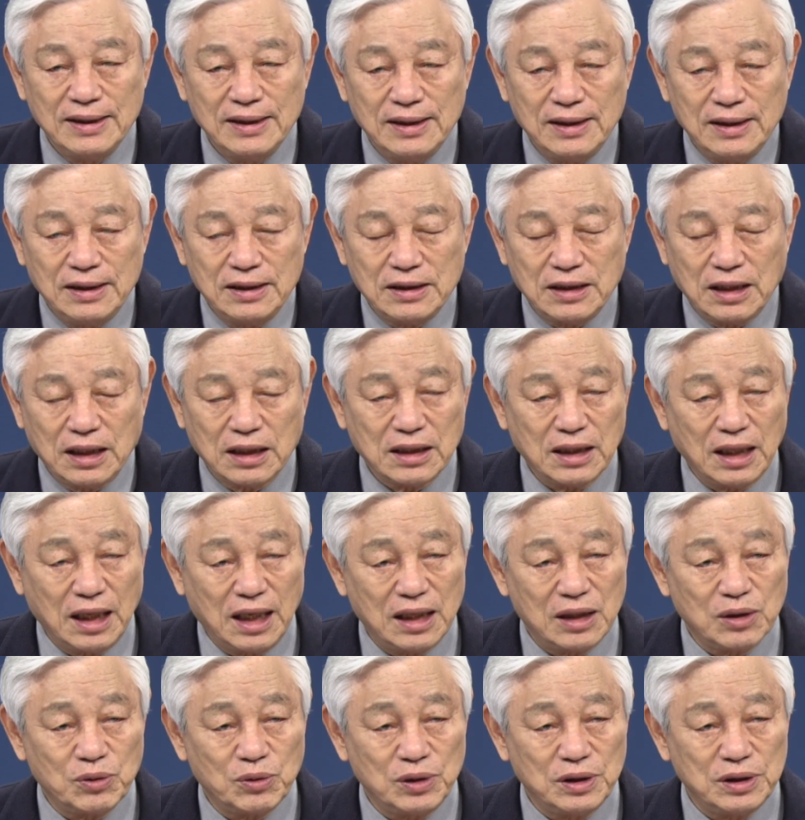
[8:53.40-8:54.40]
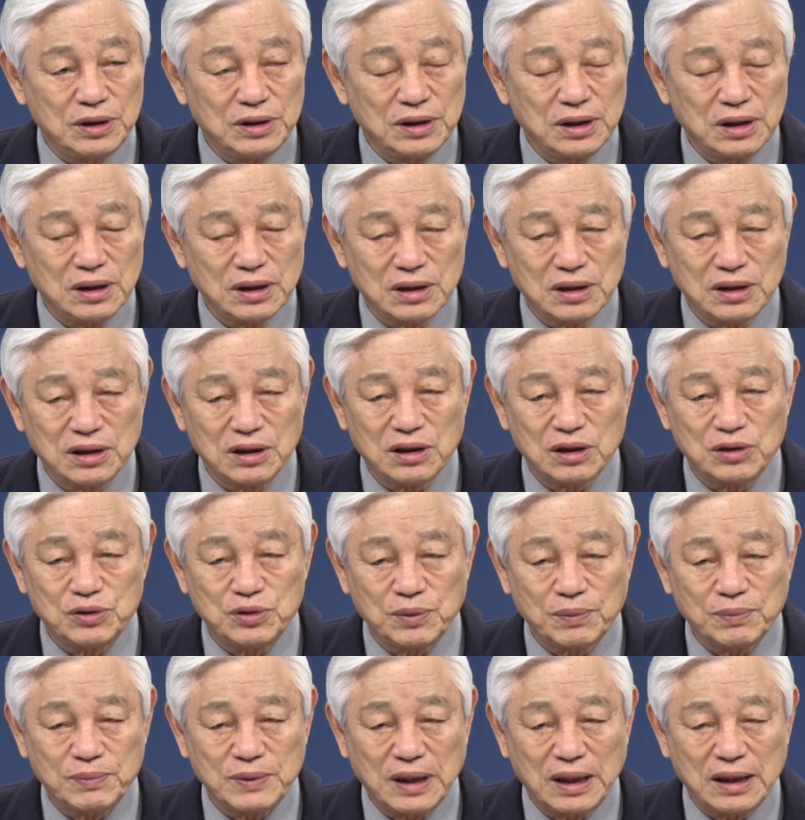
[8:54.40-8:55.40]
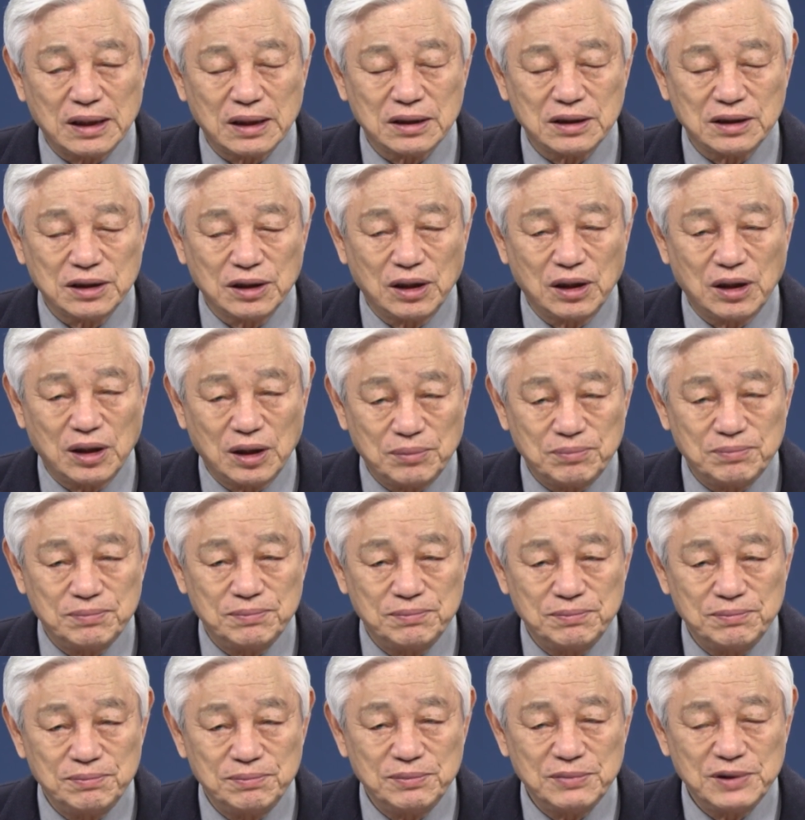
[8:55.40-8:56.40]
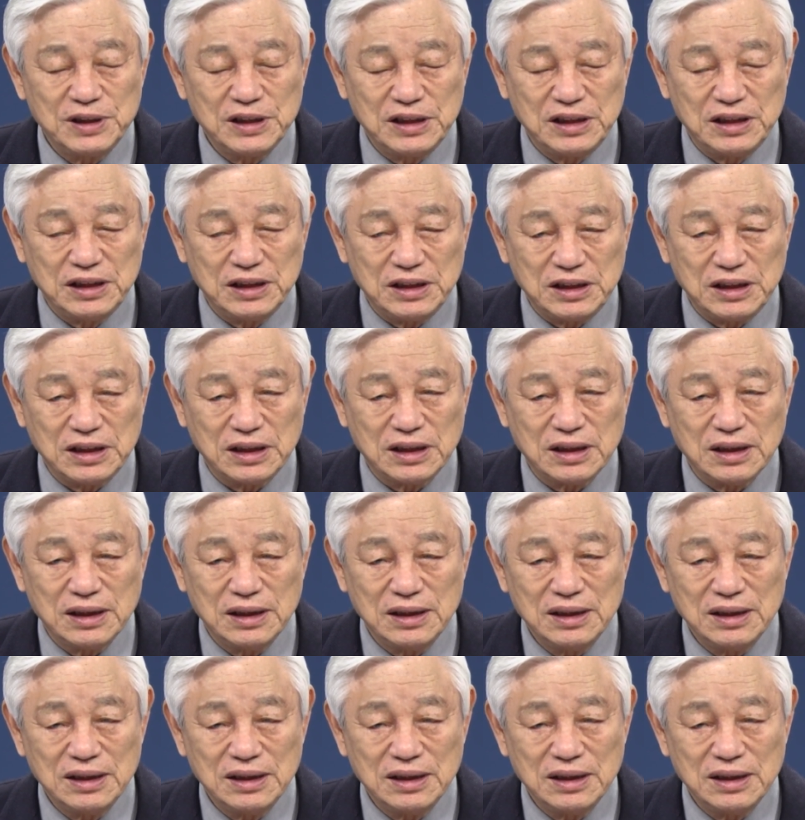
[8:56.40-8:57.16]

자기가 알고 있는 그럴 수 없다는 경험, 지식,